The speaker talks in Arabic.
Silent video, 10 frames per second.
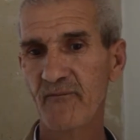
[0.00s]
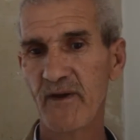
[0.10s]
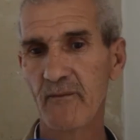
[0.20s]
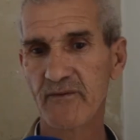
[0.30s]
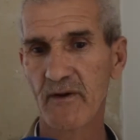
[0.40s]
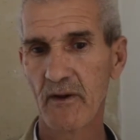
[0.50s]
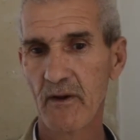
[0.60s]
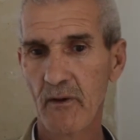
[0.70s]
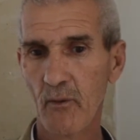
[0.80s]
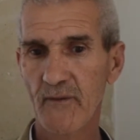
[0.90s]
فين مشى
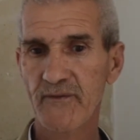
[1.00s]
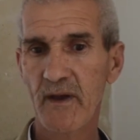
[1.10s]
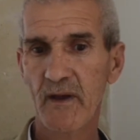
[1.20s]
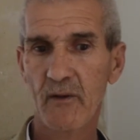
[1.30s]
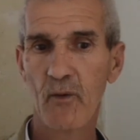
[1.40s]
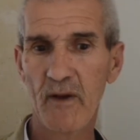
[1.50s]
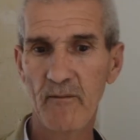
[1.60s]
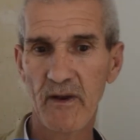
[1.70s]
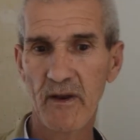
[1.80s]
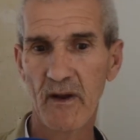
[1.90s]
وثائق
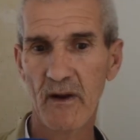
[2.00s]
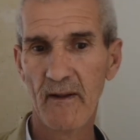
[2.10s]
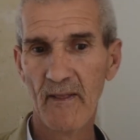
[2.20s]
وهميه